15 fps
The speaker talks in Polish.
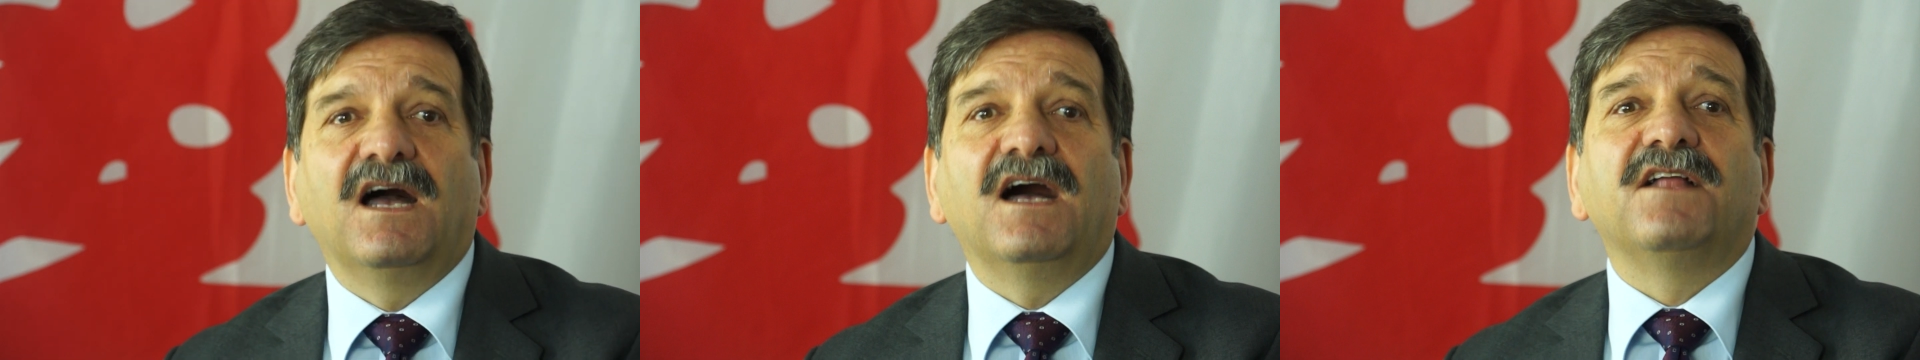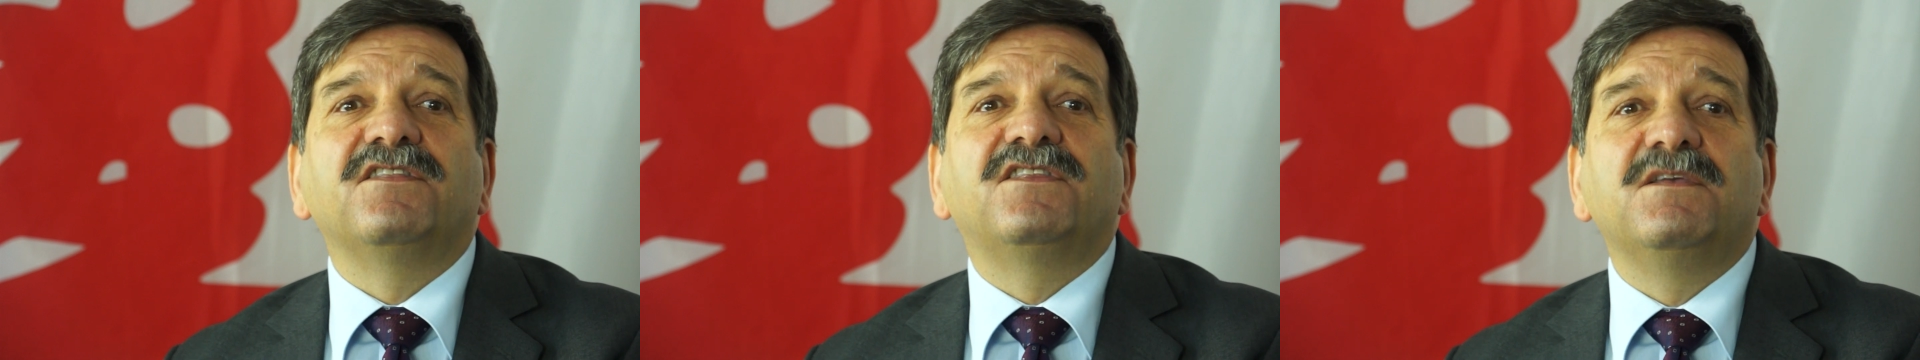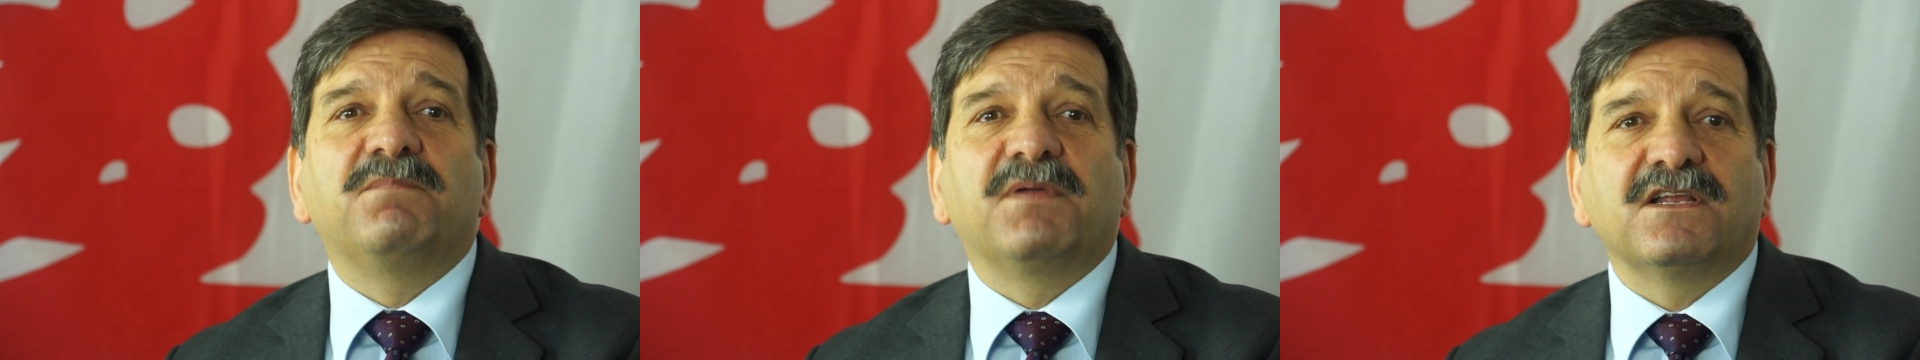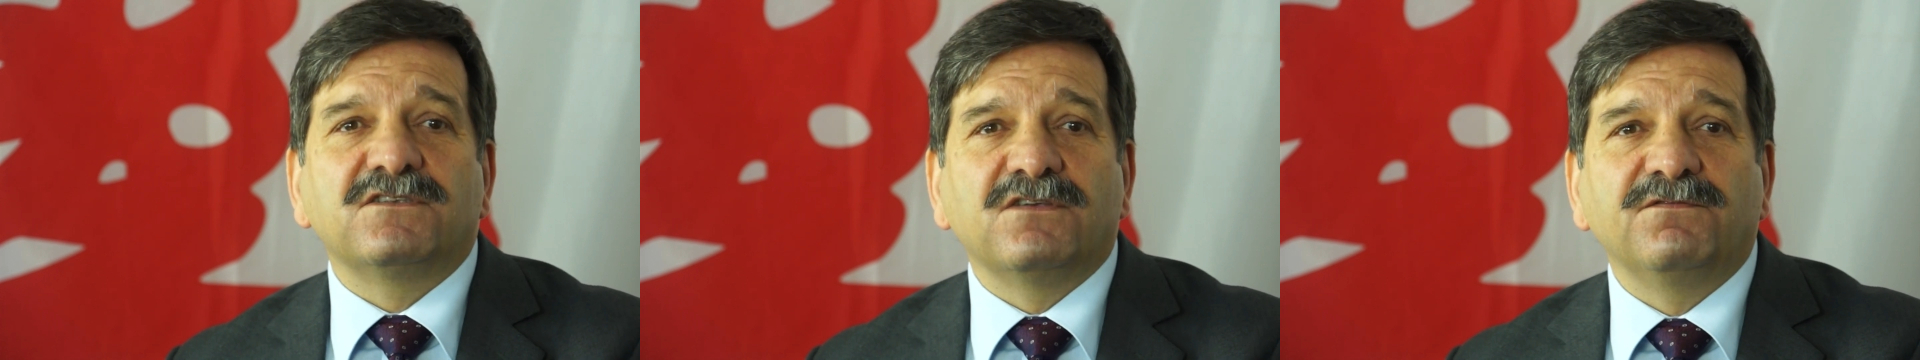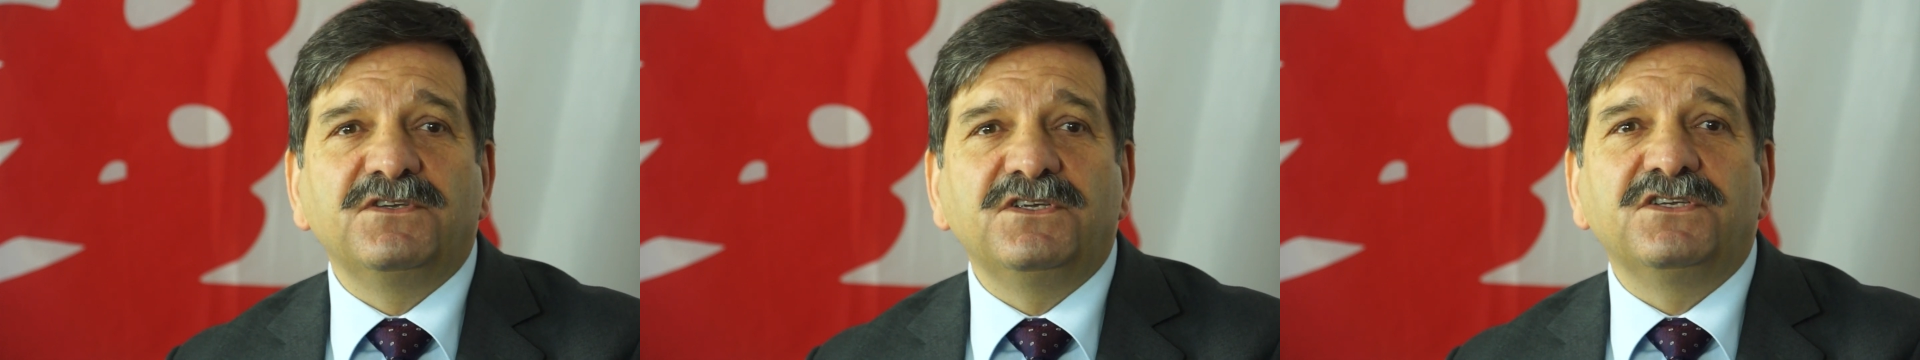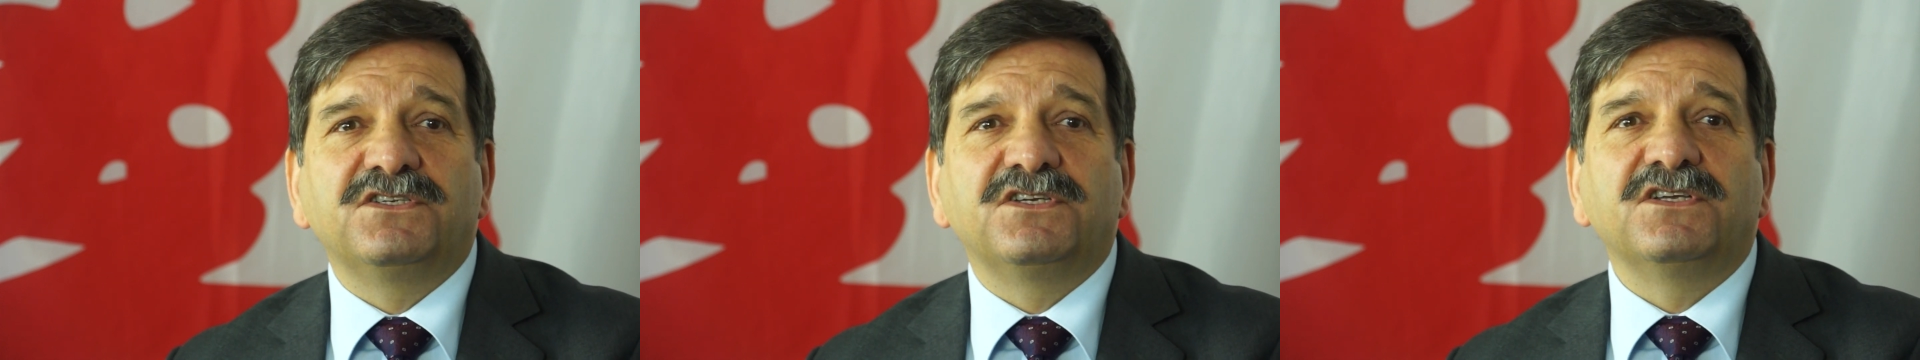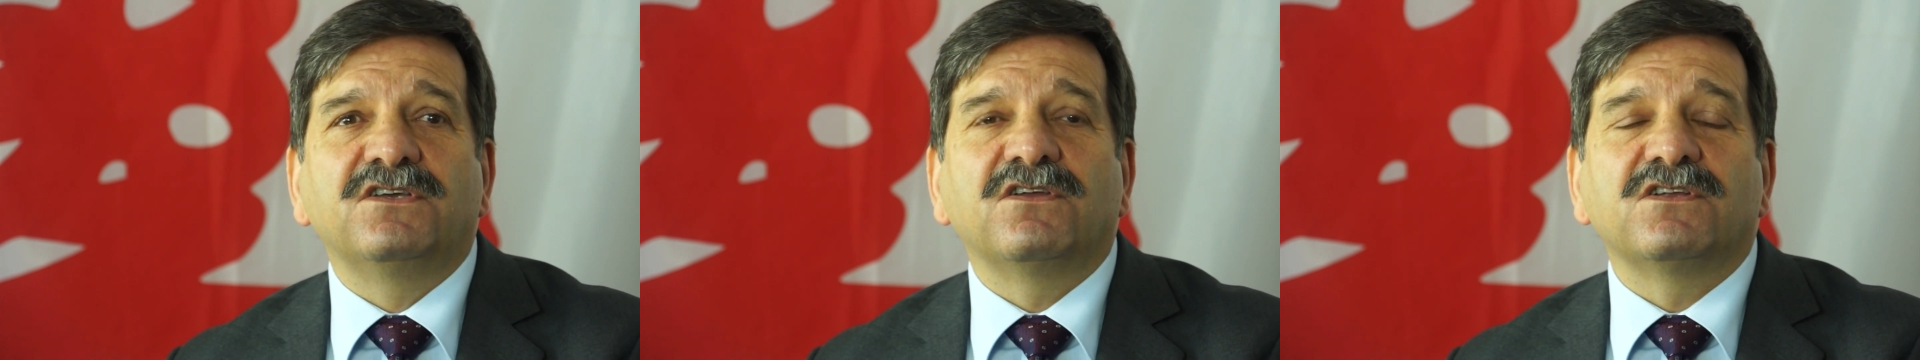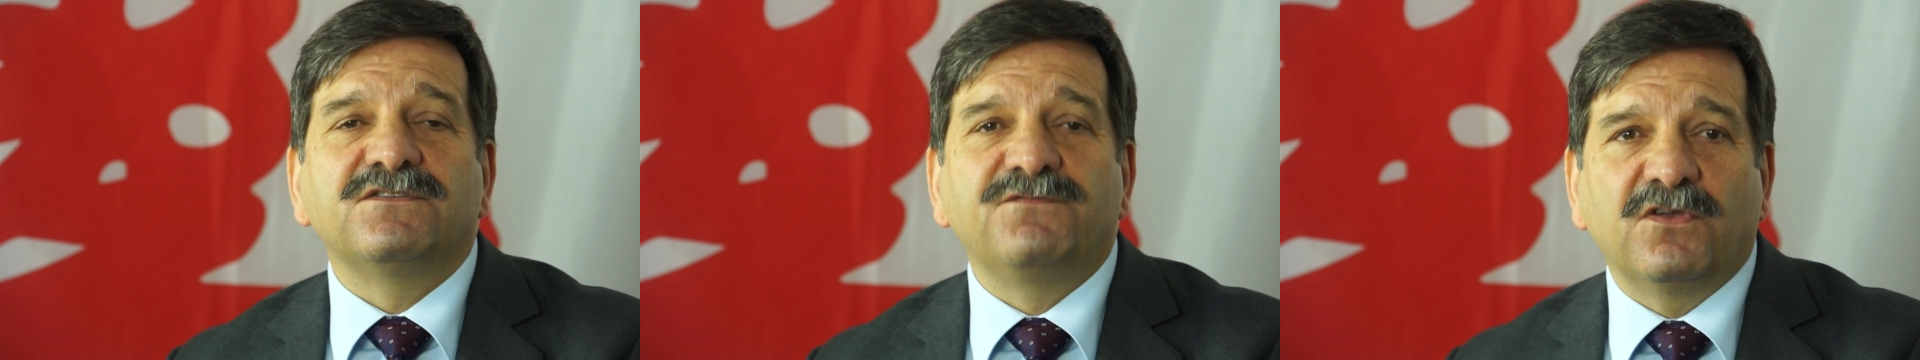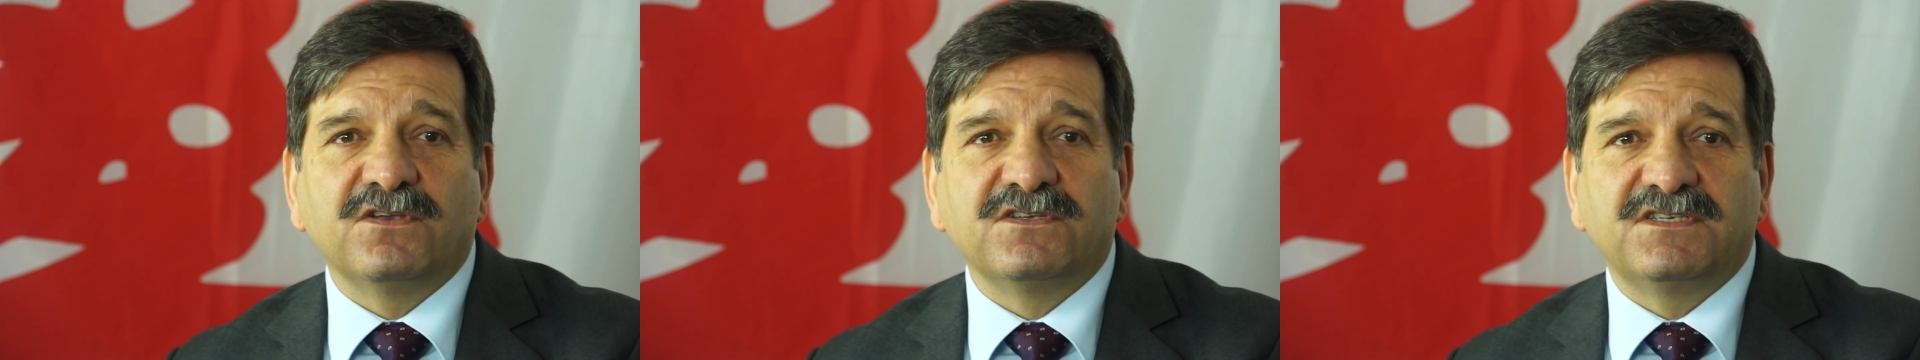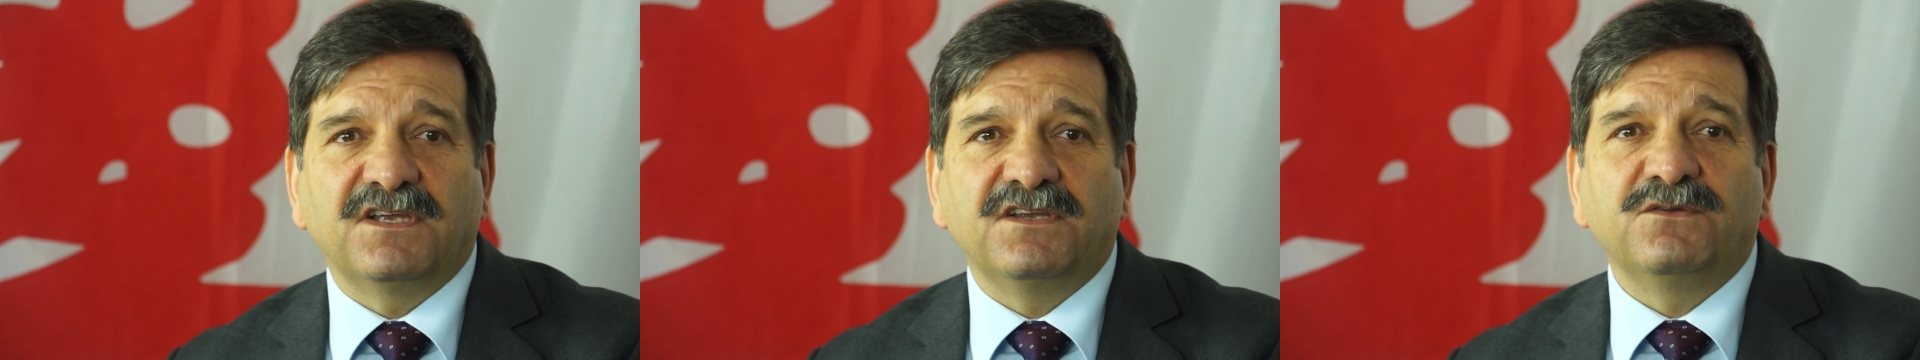antypracowniczych
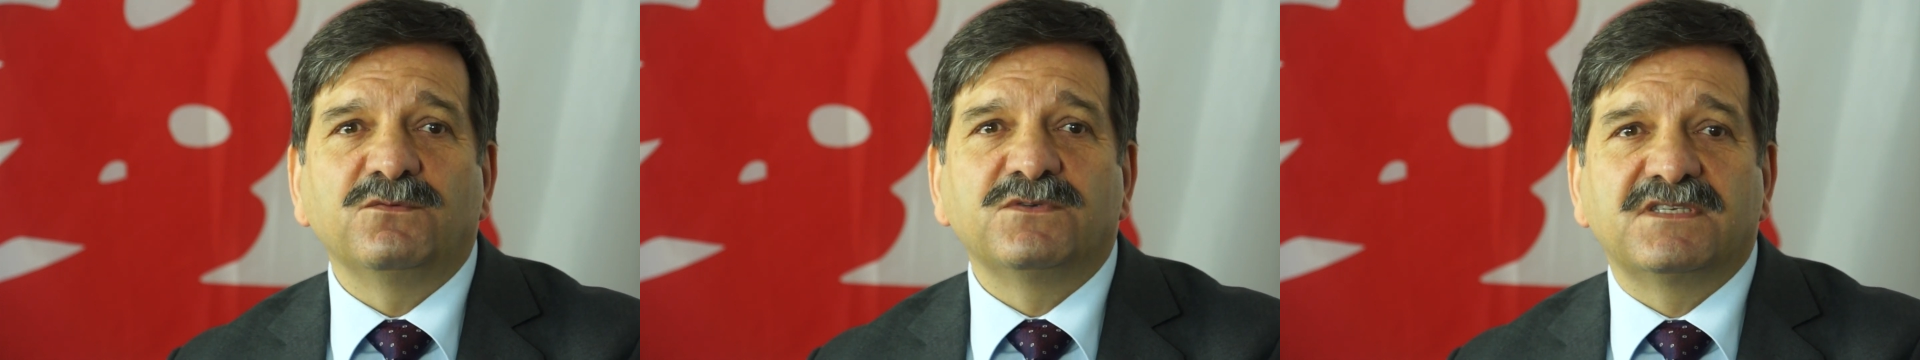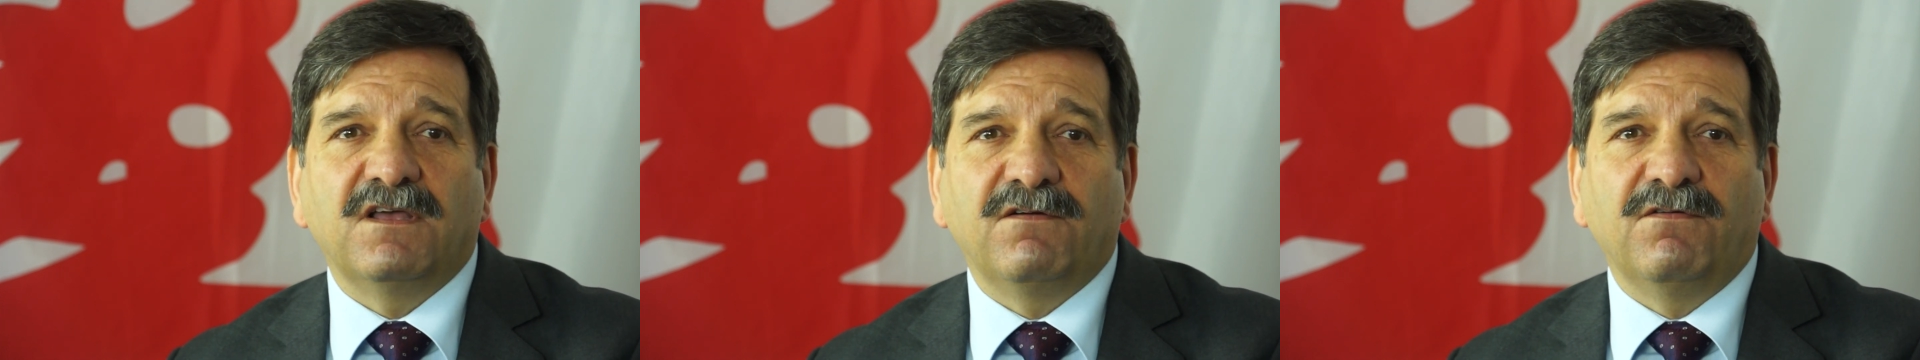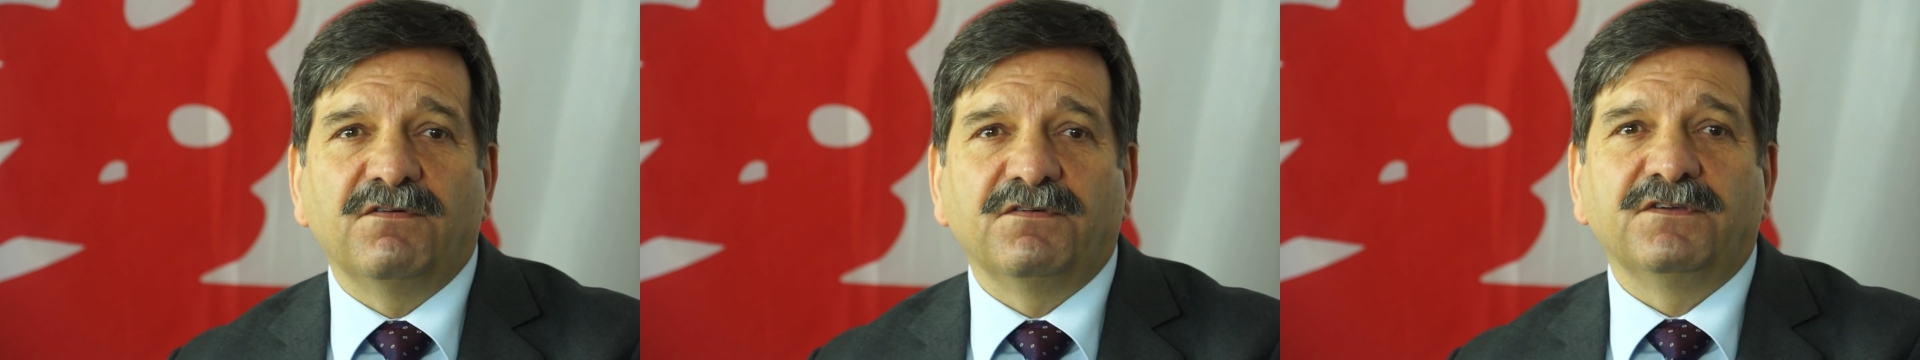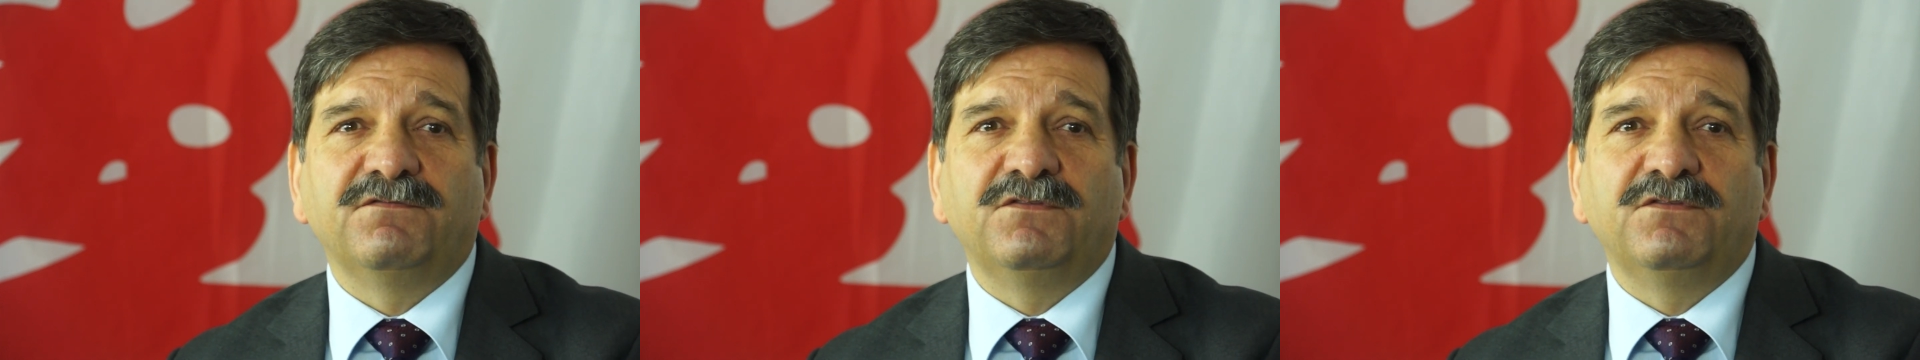rozwiązań ustawowych,